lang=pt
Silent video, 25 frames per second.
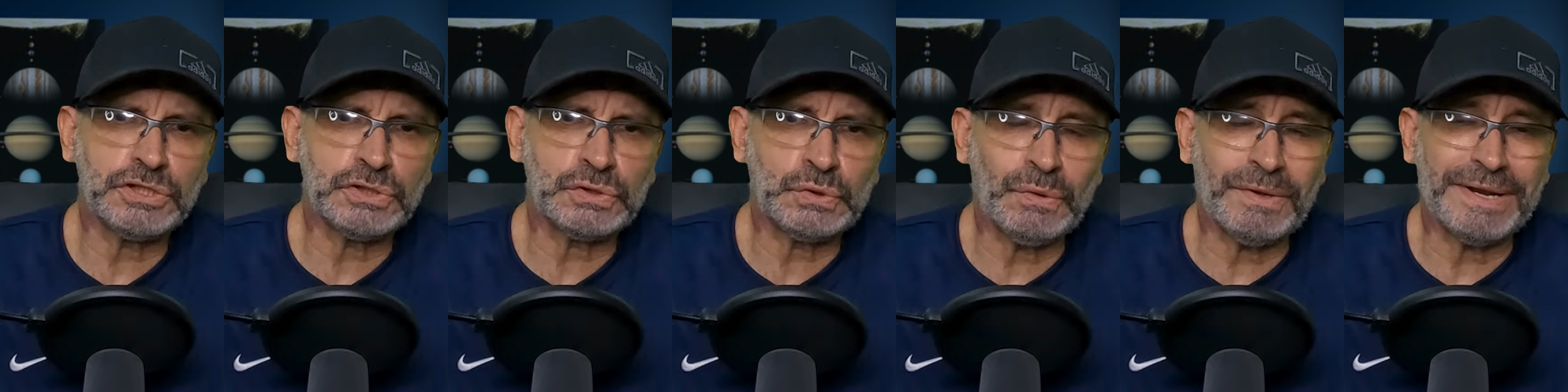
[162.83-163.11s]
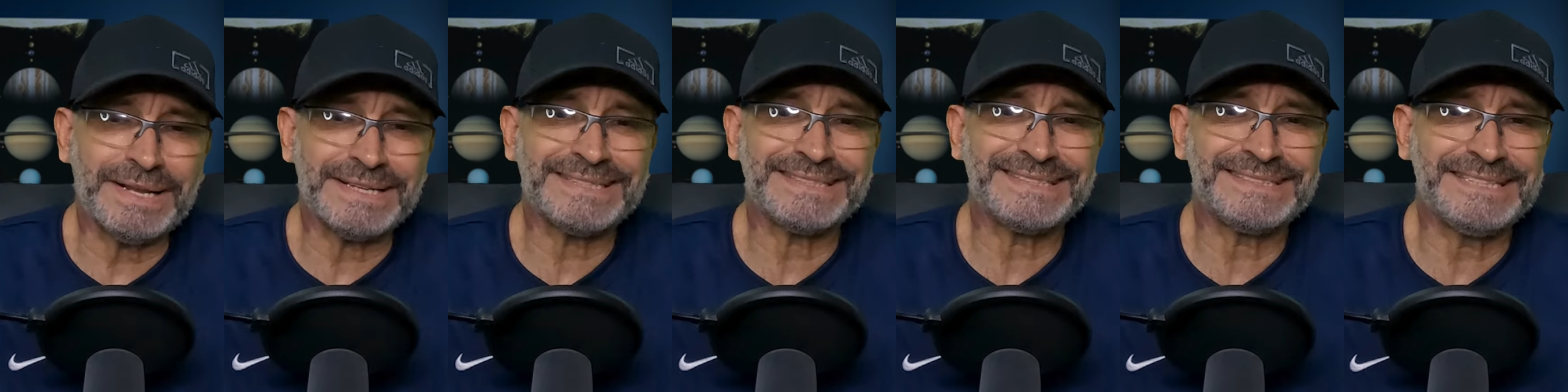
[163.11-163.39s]

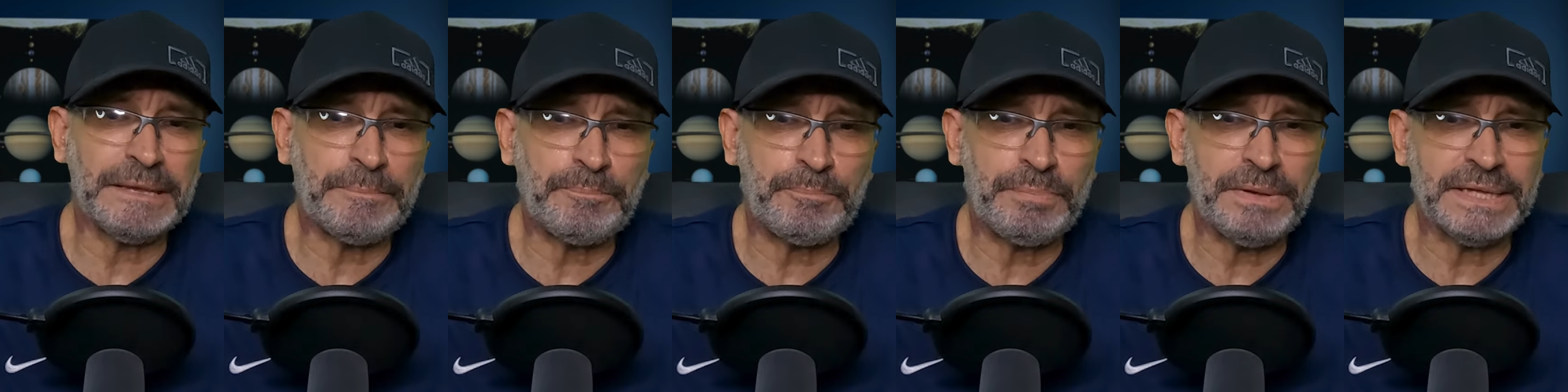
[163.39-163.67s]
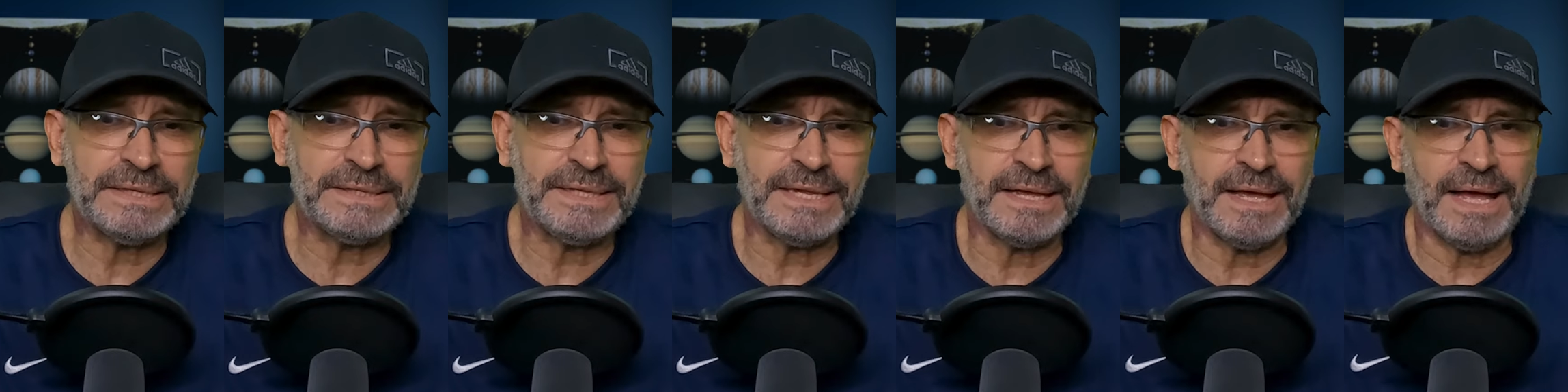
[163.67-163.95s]
editora
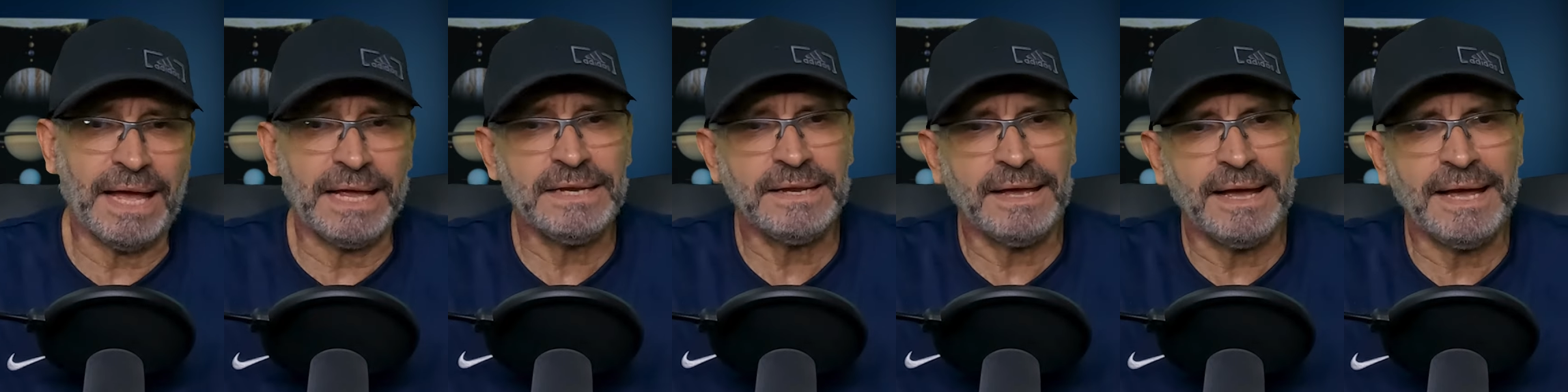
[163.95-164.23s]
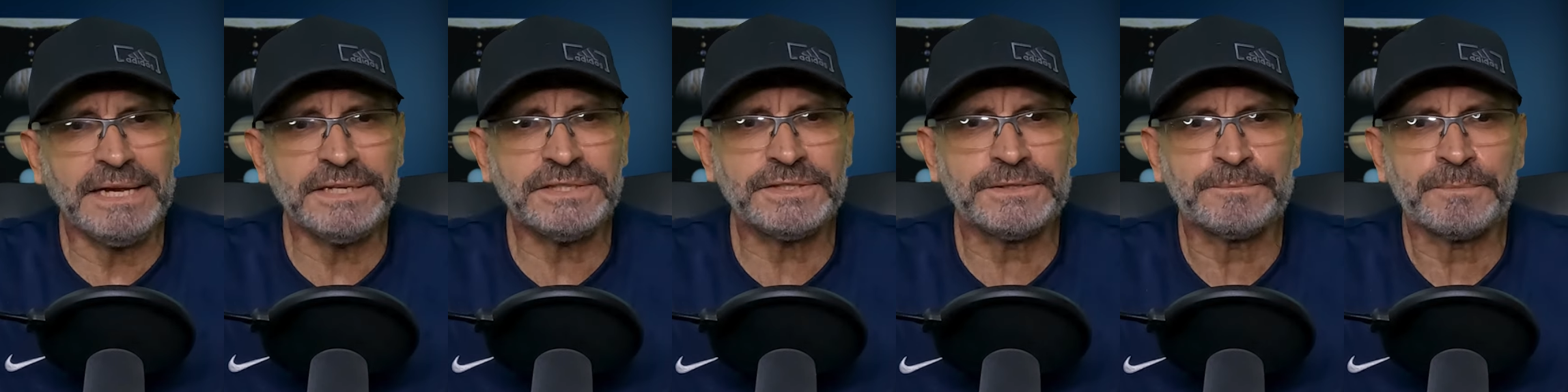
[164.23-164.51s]
CPD.
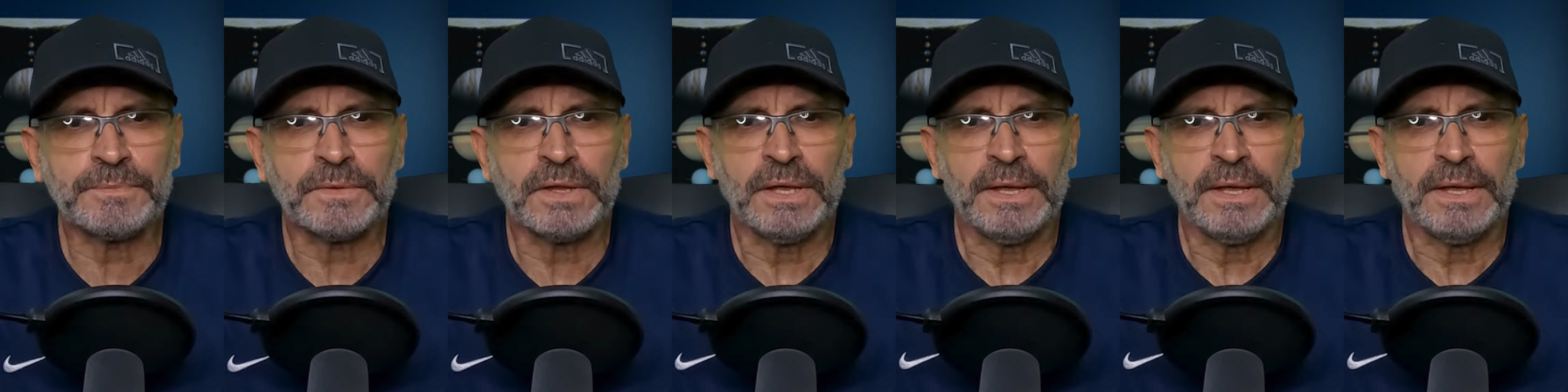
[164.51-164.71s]
Aliás,